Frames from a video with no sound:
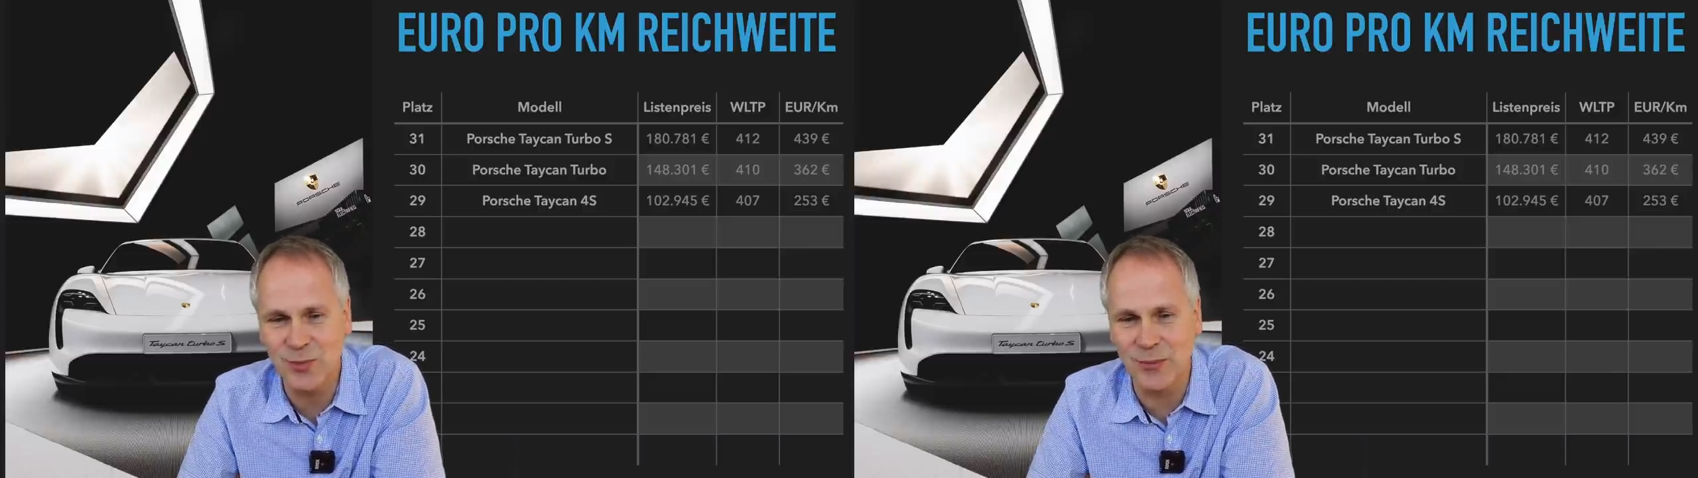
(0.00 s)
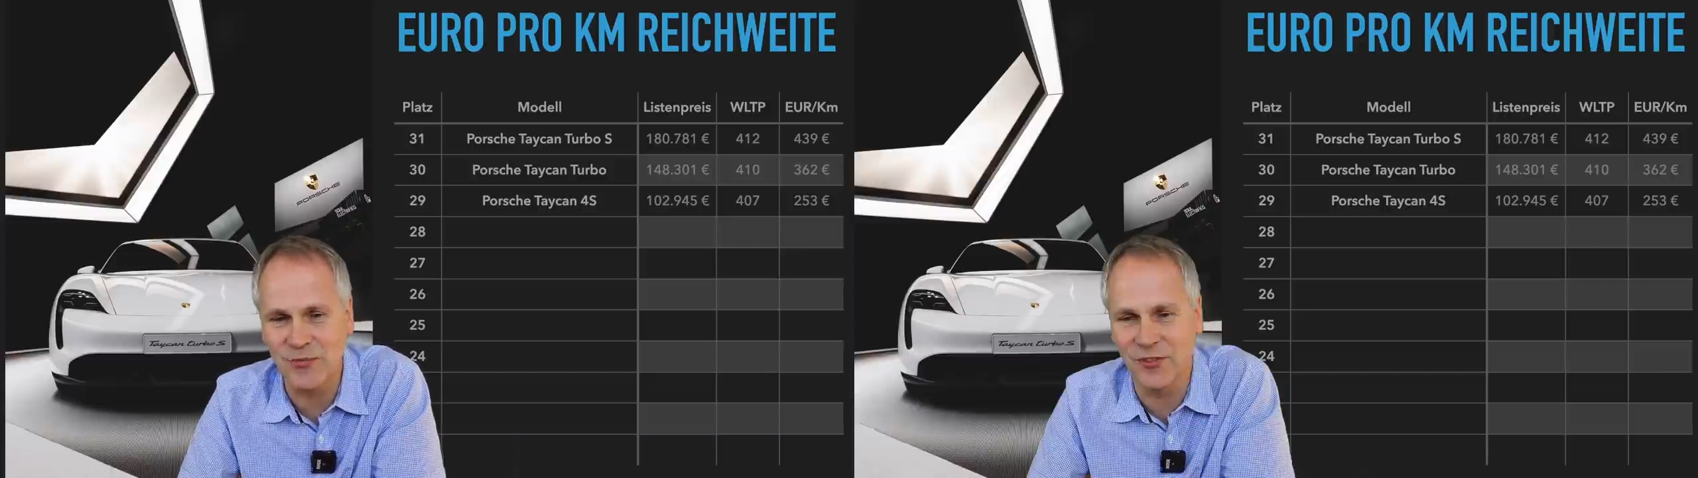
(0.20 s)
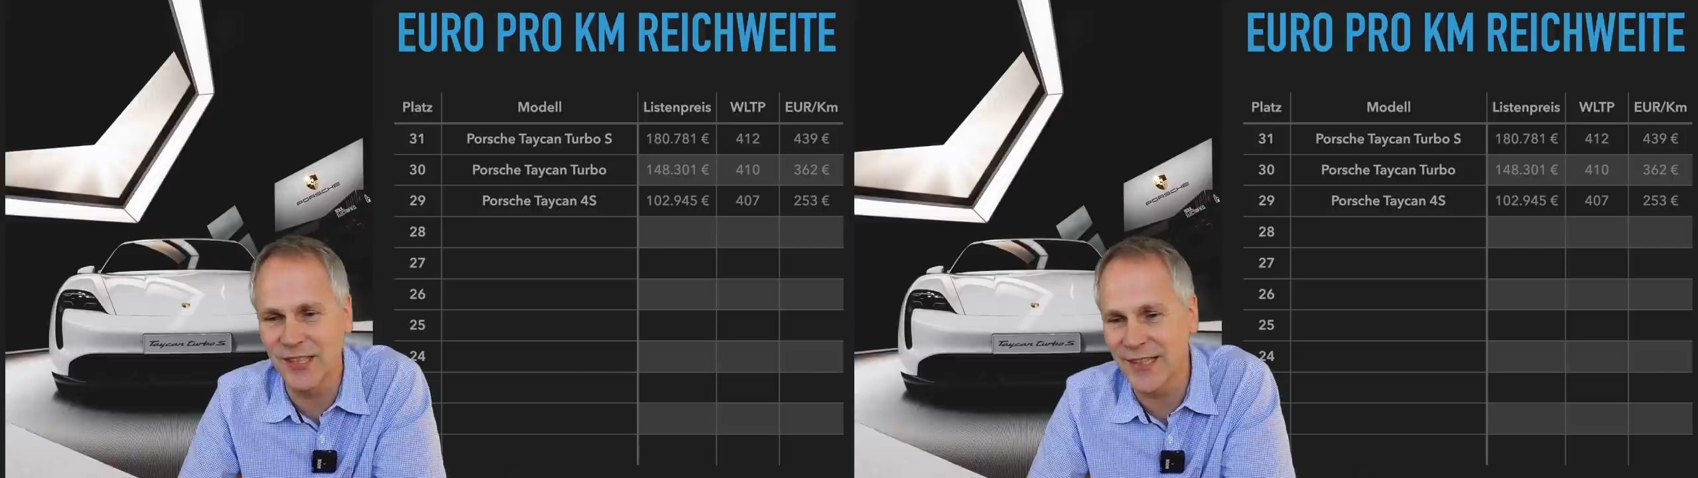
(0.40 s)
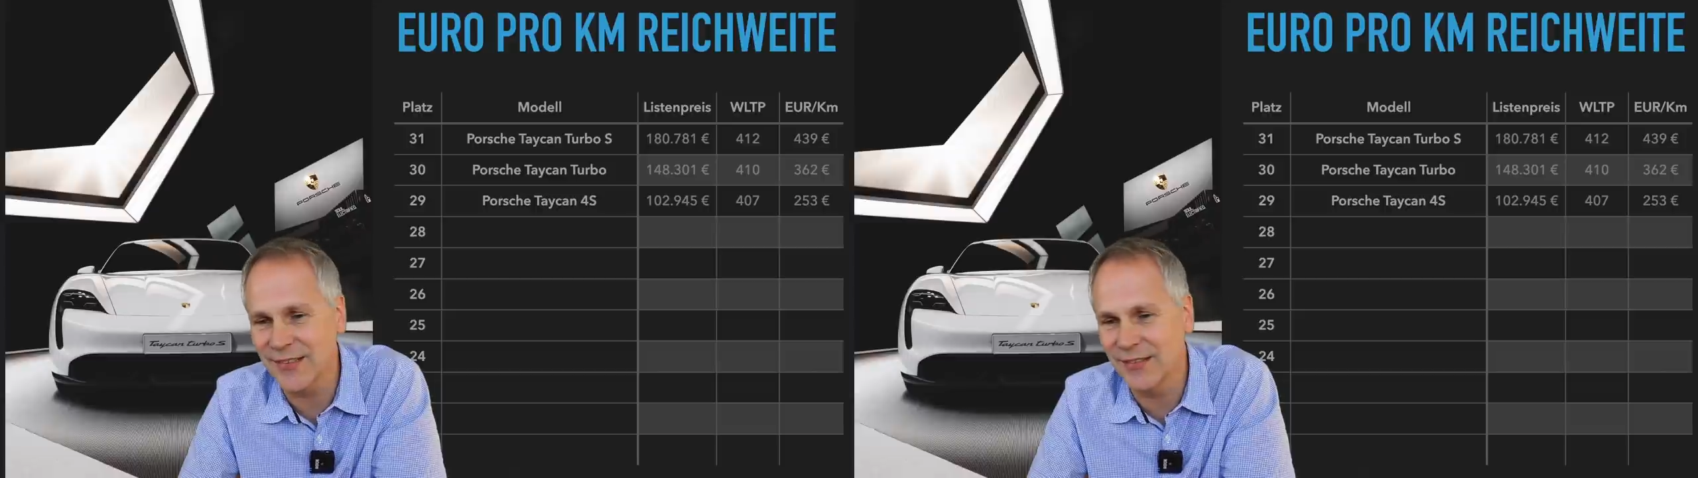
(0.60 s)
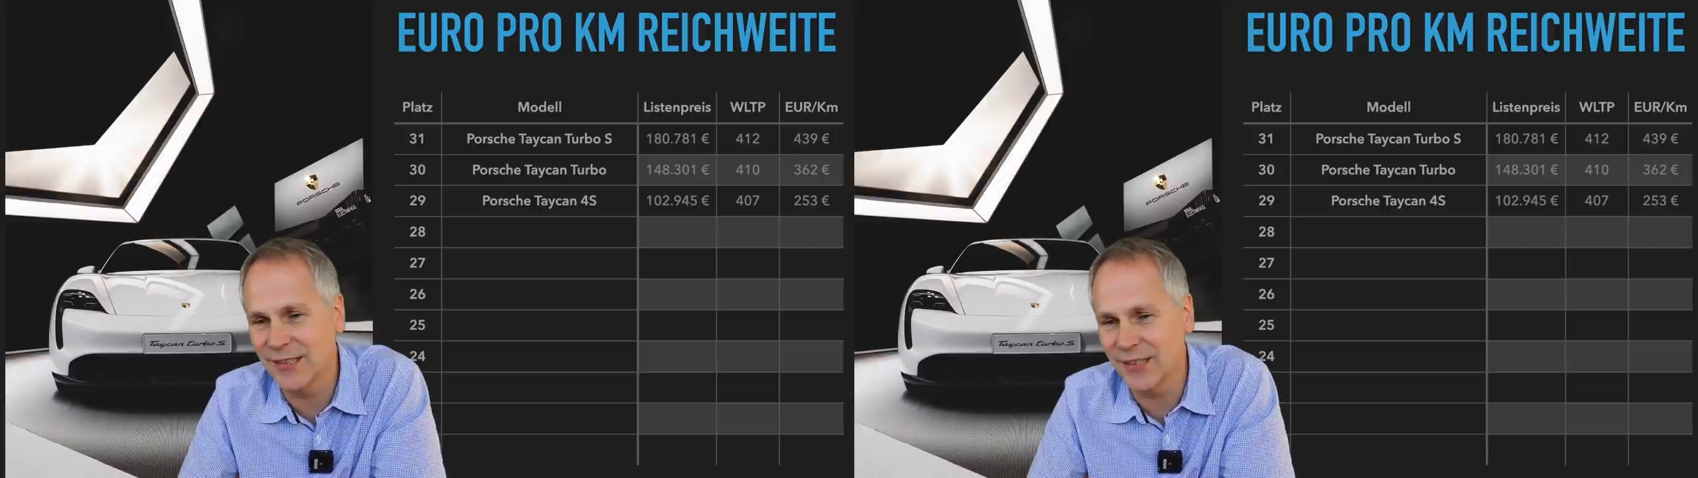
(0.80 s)
Beim
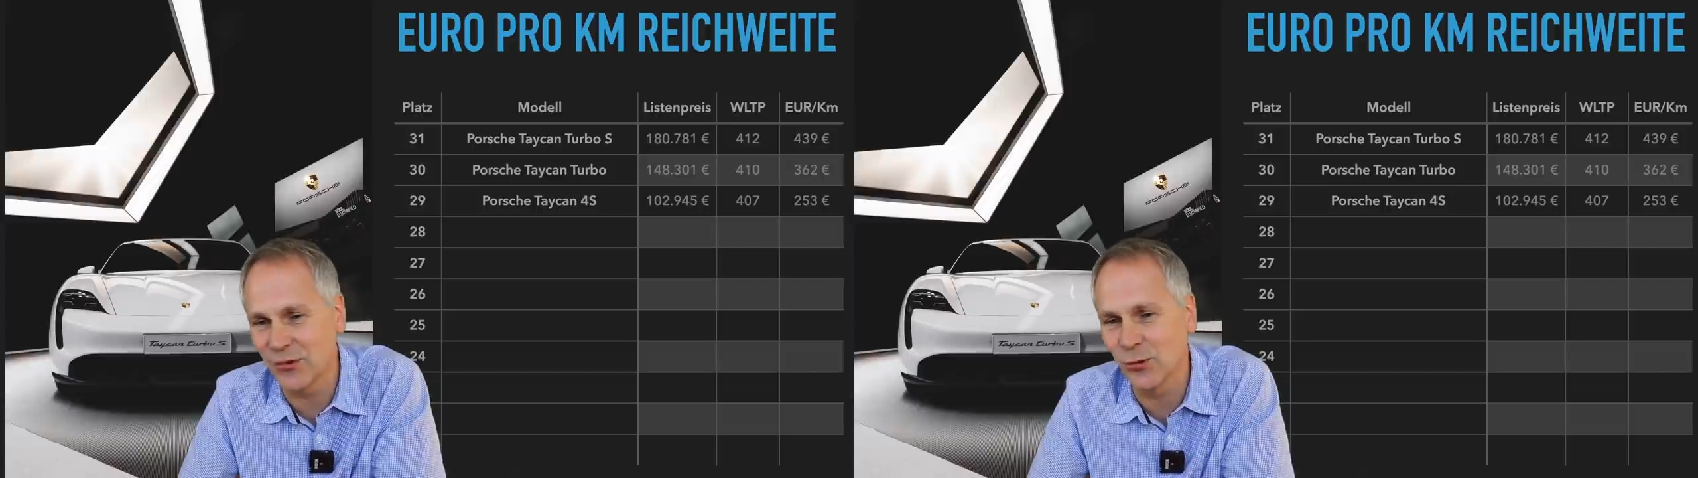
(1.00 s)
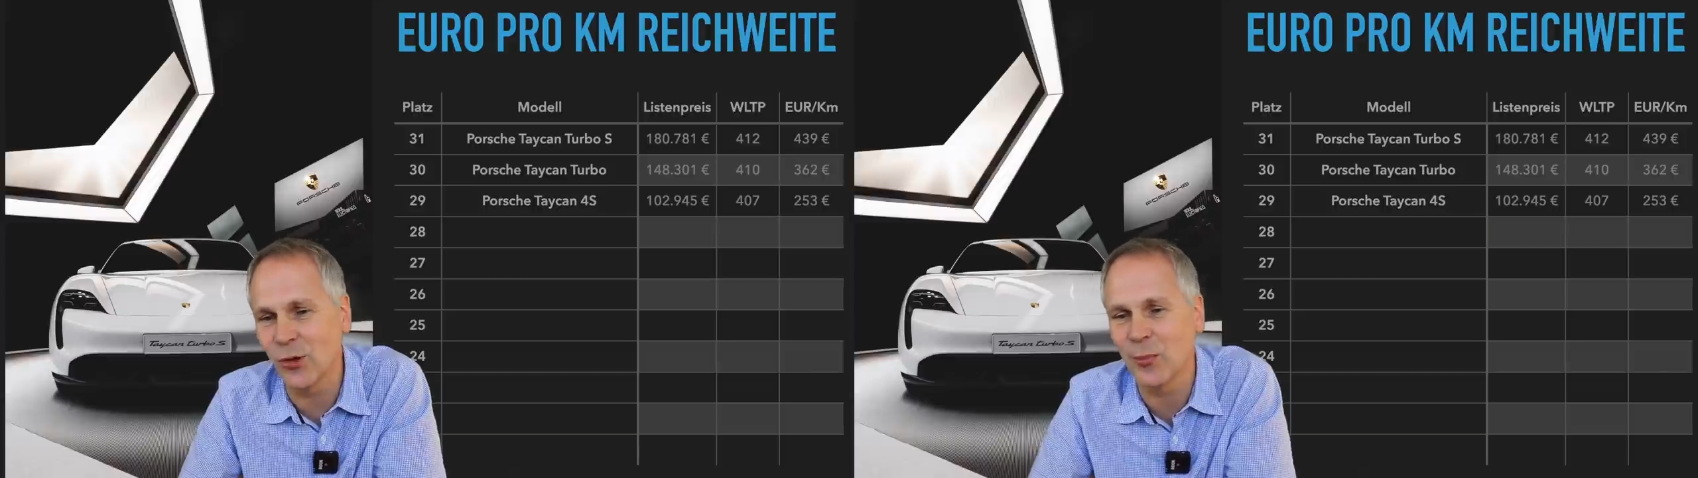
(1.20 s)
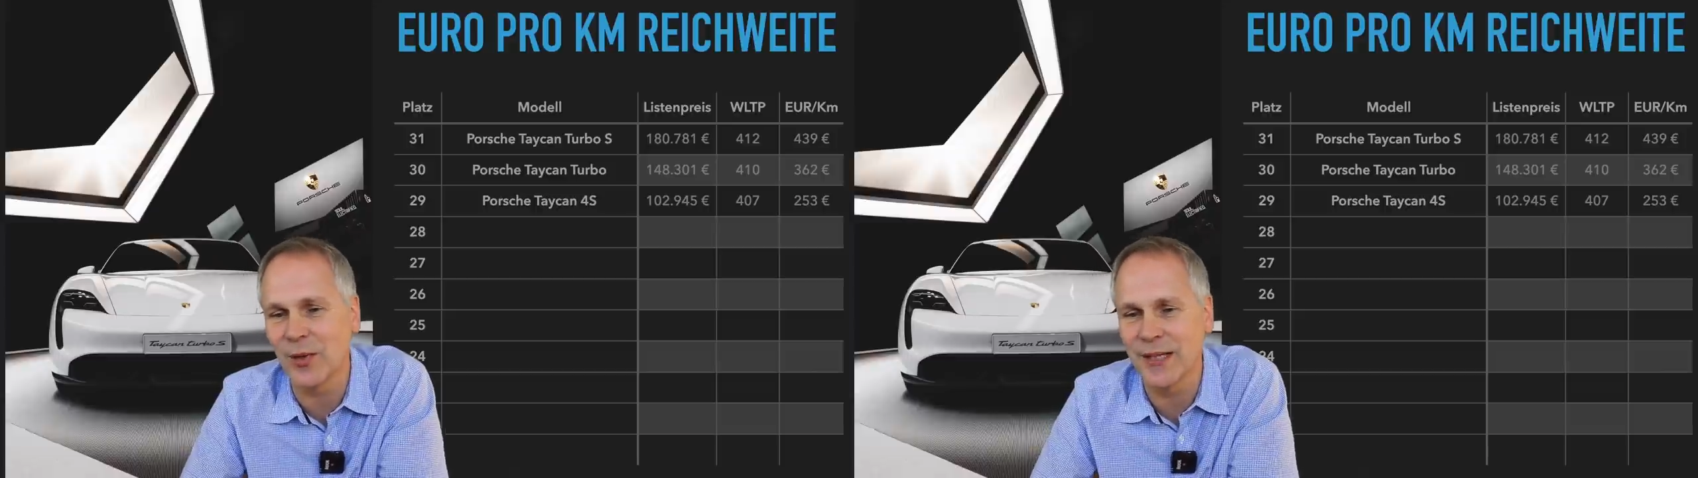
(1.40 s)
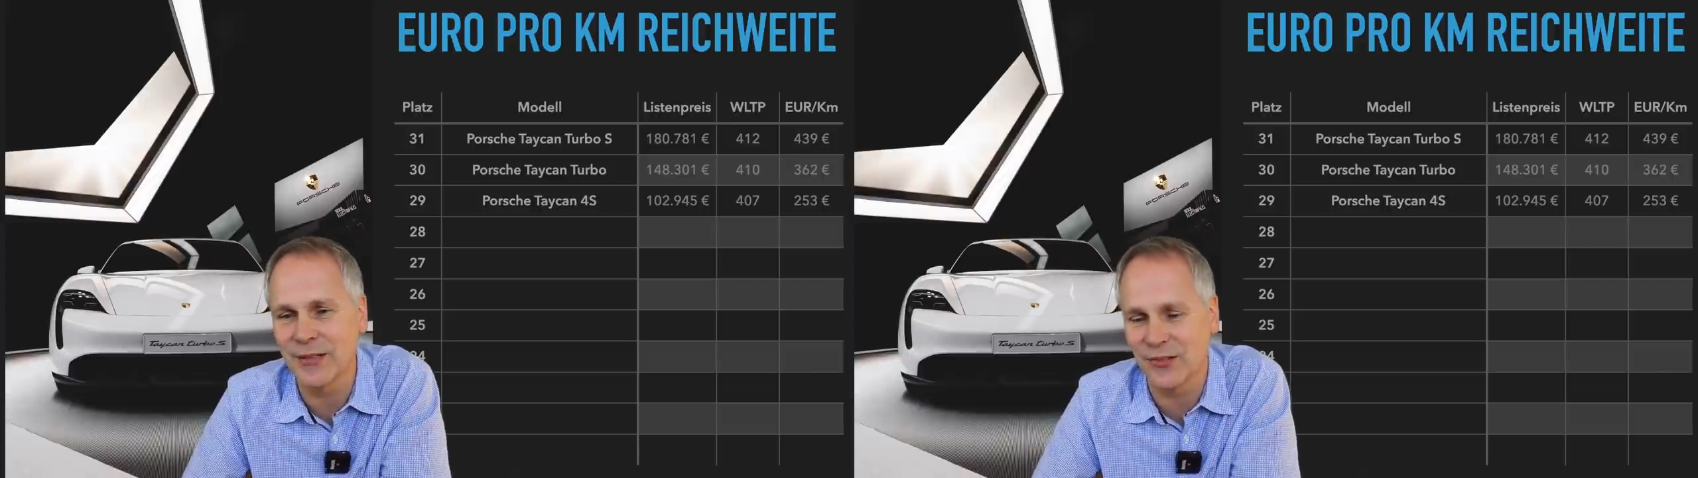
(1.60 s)
4S liegt er nur noch bei